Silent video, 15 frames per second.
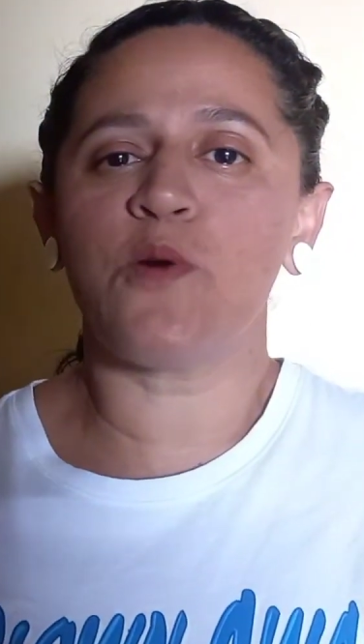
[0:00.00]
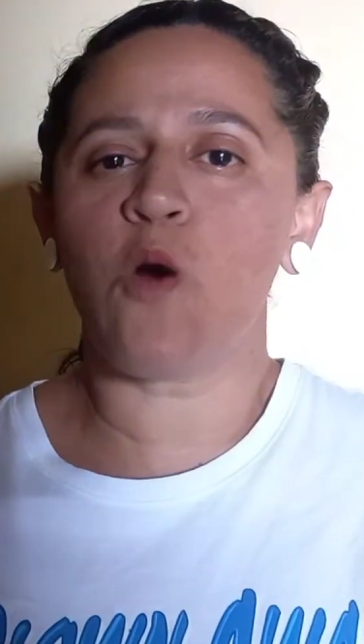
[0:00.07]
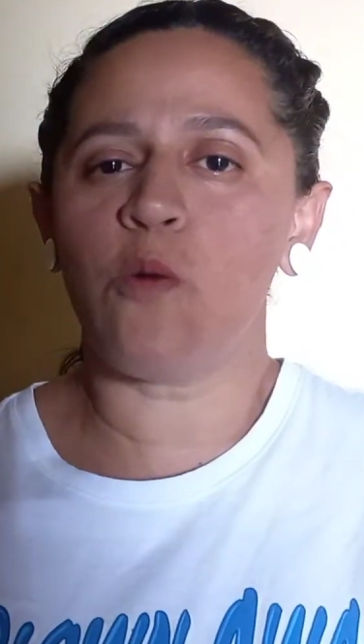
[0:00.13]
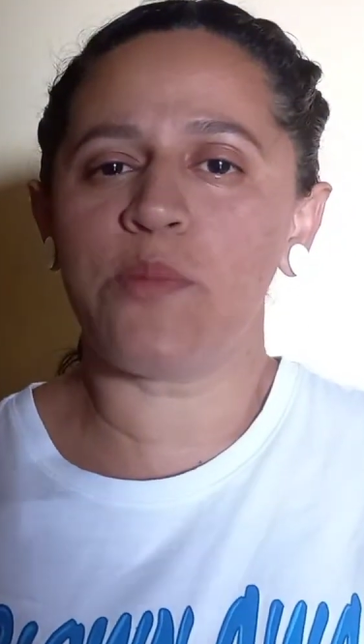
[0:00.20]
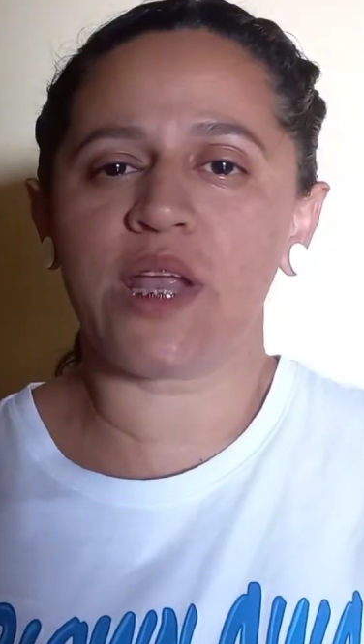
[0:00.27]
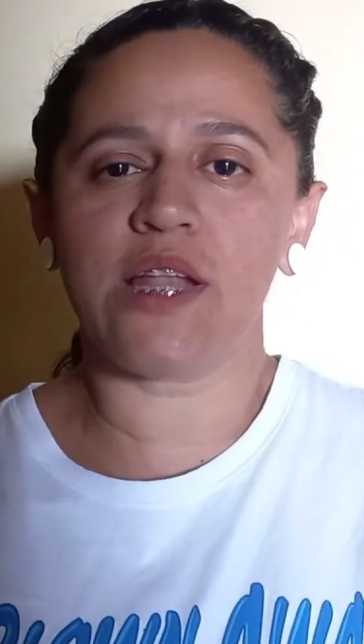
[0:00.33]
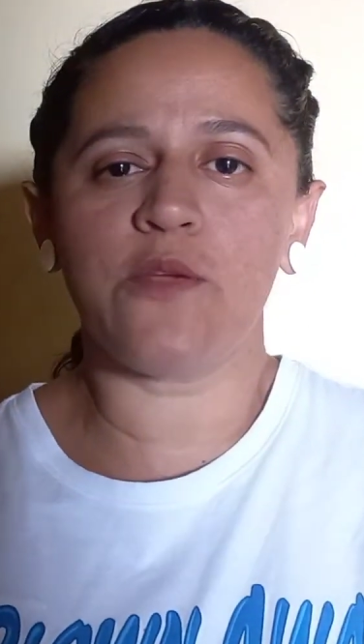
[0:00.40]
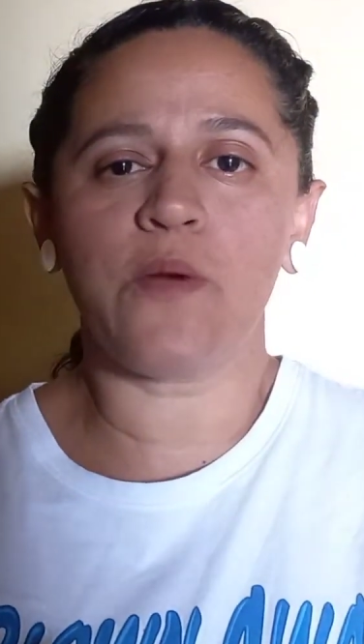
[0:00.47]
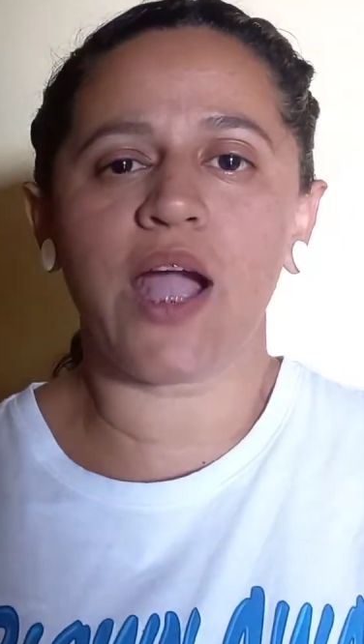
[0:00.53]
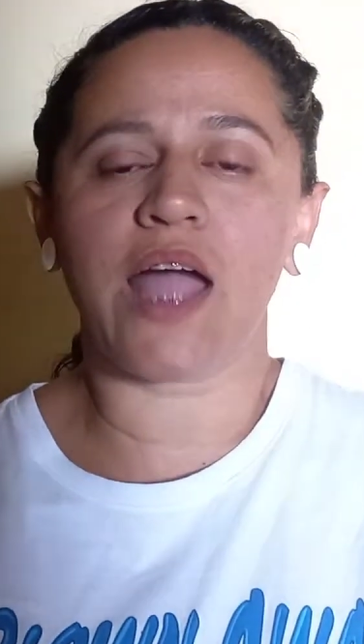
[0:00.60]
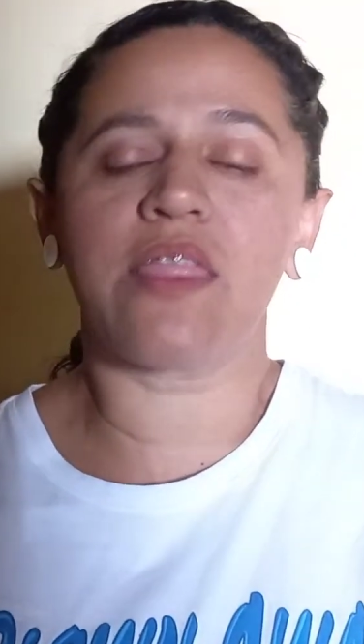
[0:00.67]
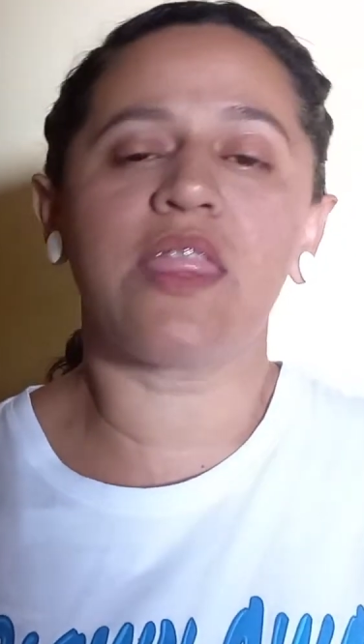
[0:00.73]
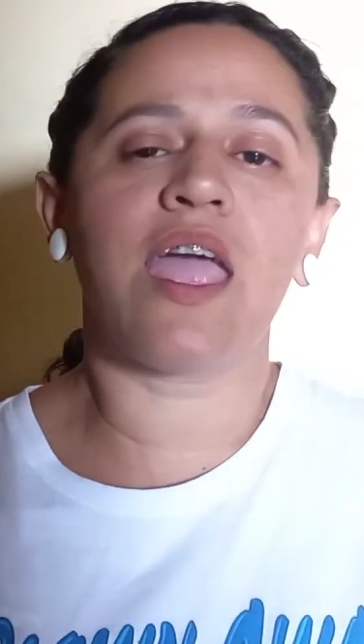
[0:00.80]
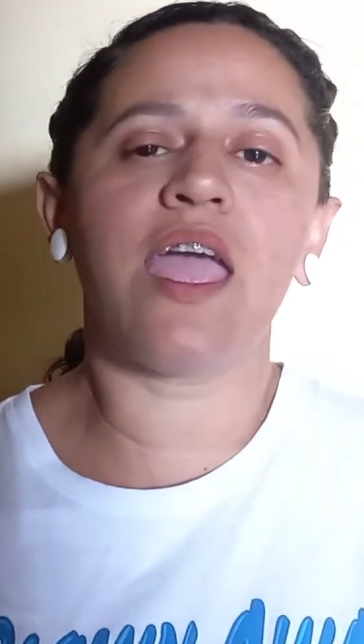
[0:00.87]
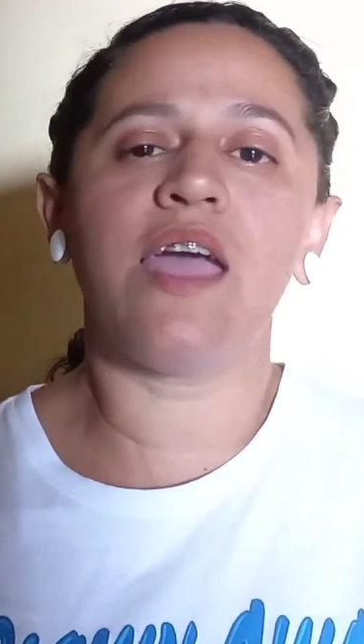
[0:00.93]
compre ali um
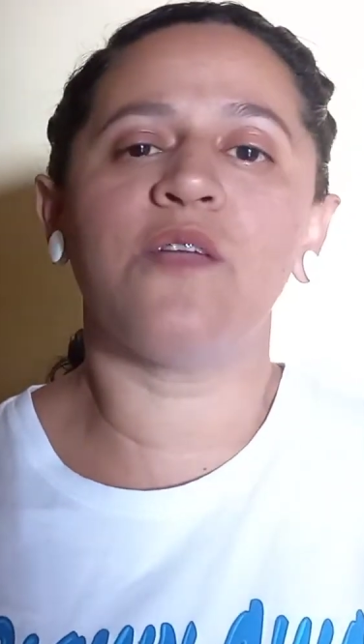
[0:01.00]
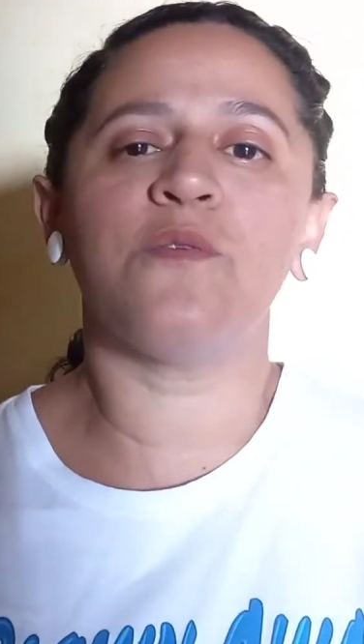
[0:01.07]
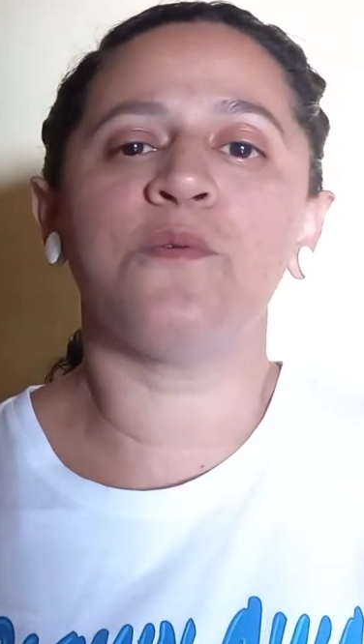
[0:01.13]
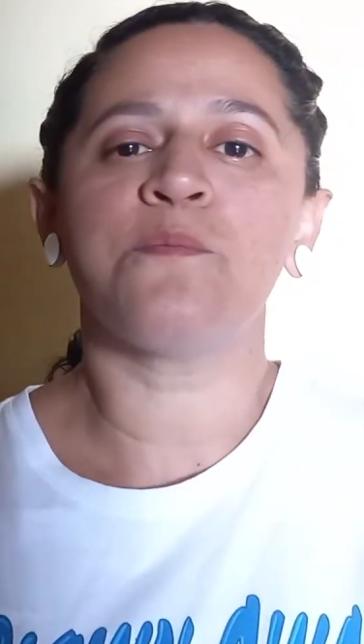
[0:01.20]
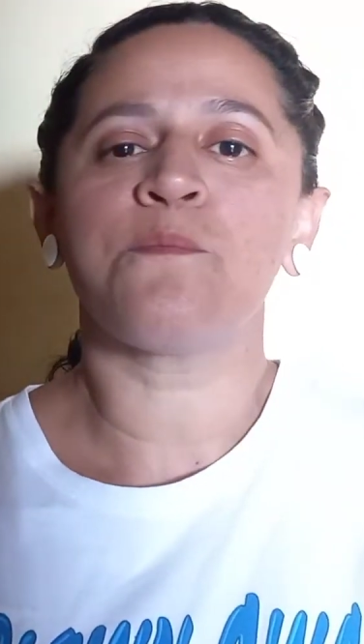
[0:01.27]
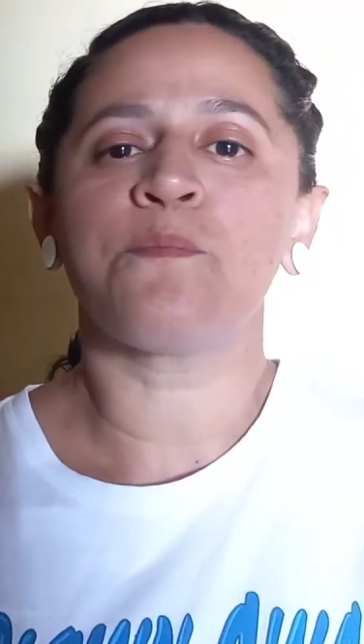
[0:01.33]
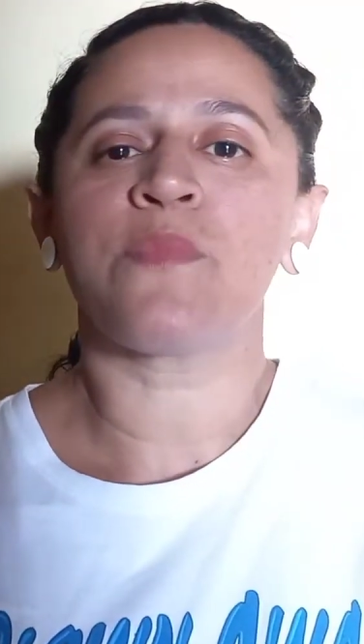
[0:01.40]
caderno,